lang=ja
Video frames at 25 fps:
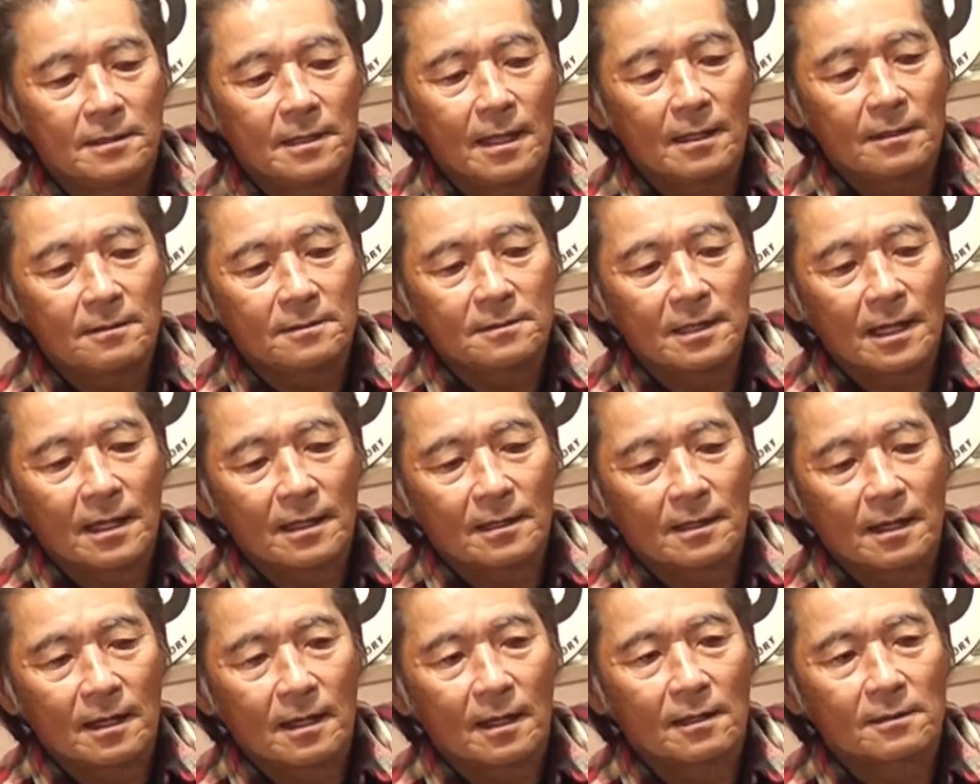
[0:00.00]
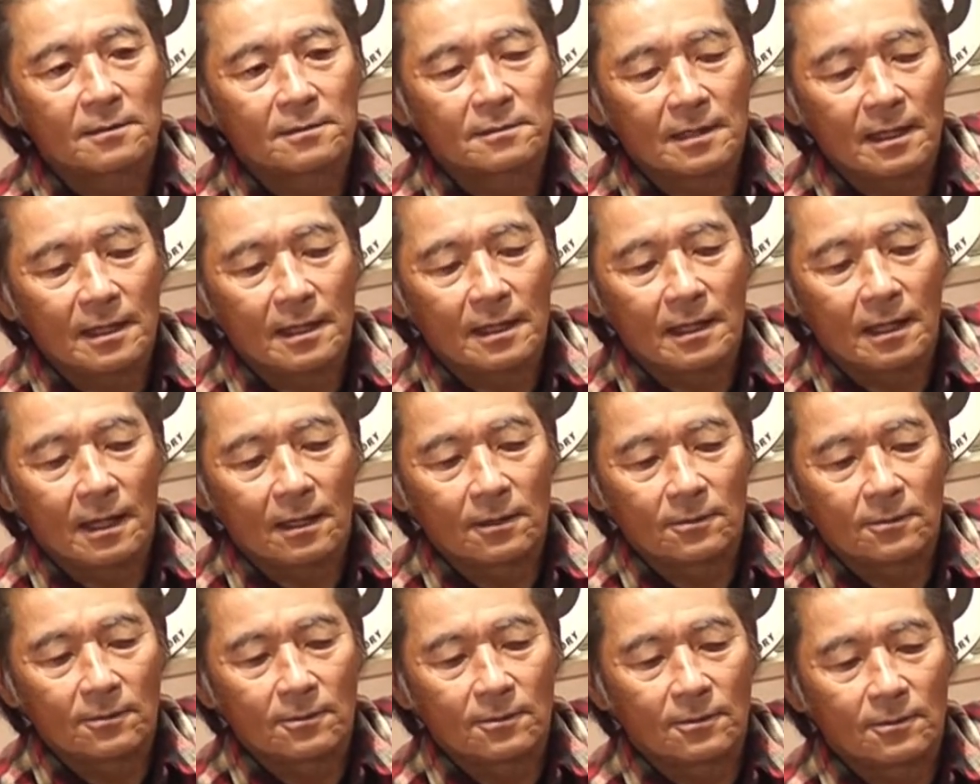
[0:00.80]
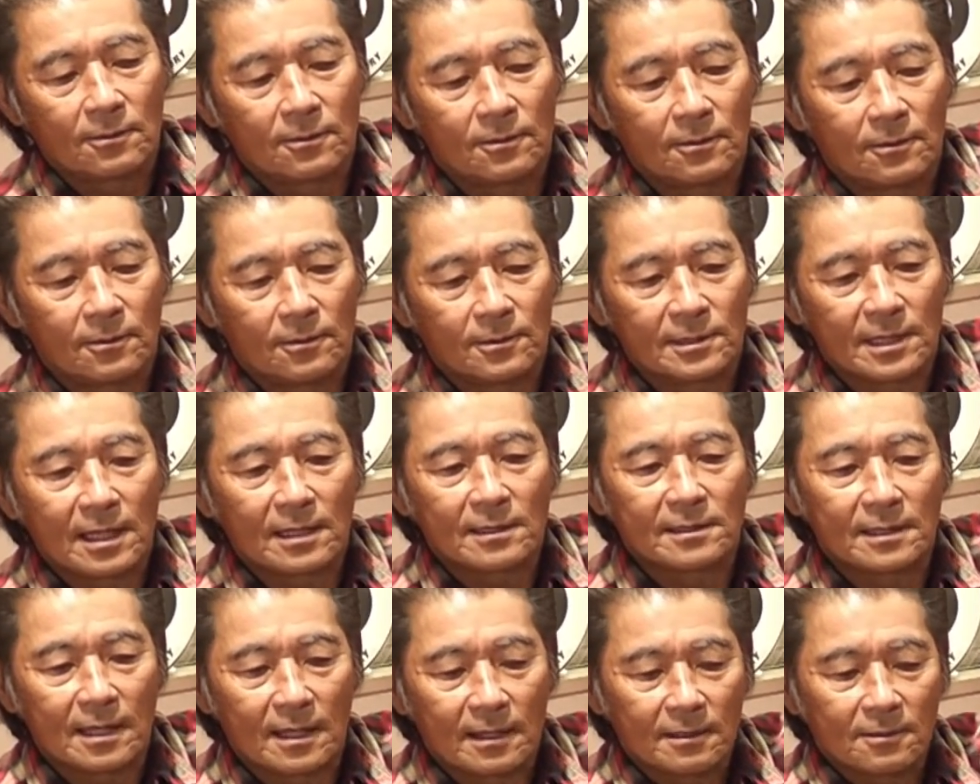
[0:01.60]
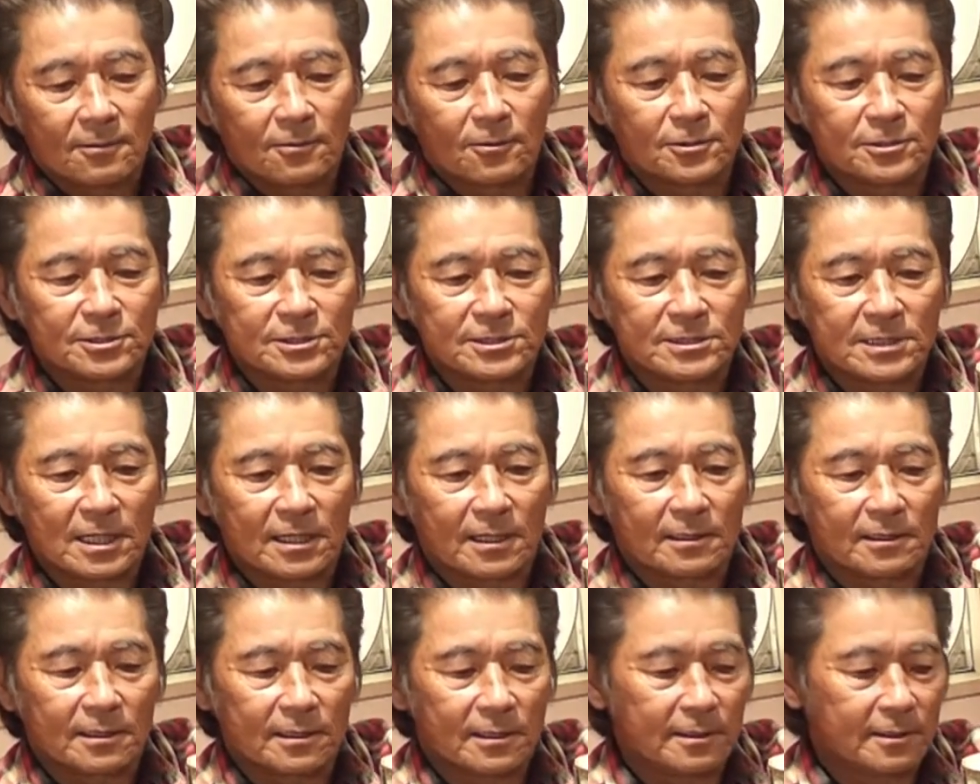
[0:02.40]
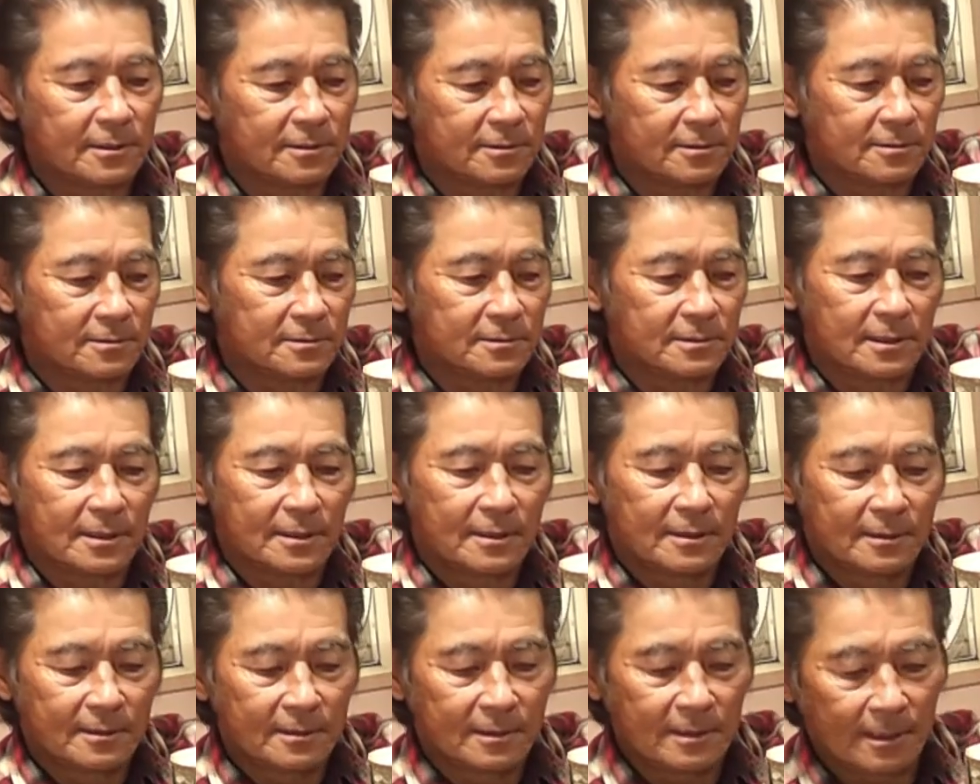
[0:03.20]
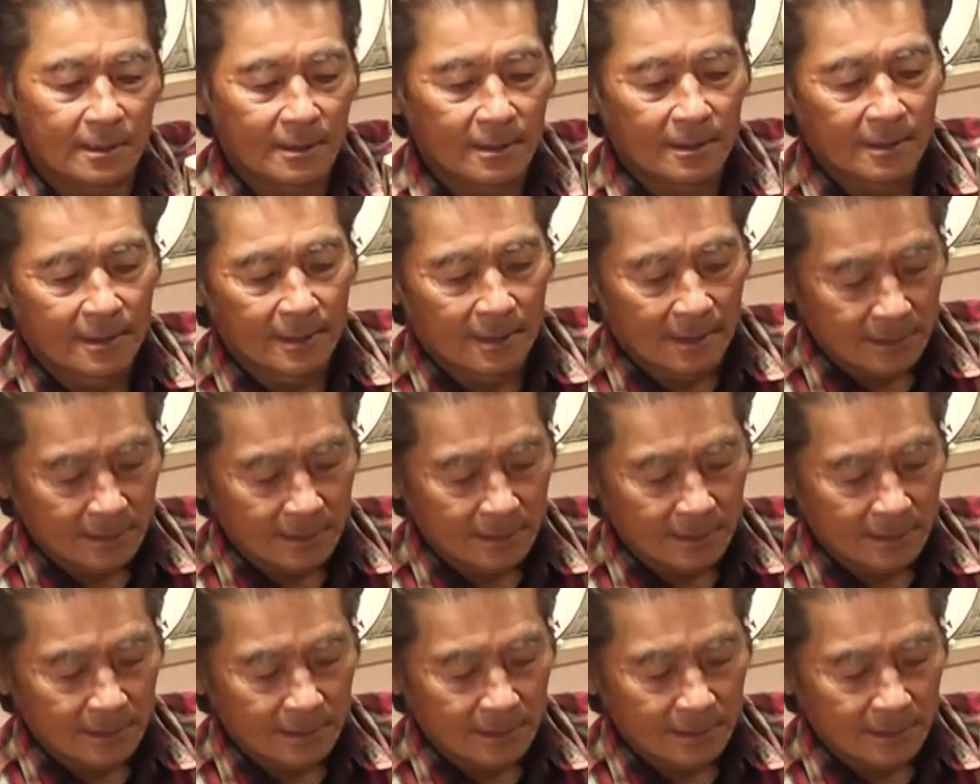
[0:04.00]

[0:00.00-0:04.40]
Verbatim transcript: 年ぐらいかかって、あのー、だんだんこう椎茸け出てくるね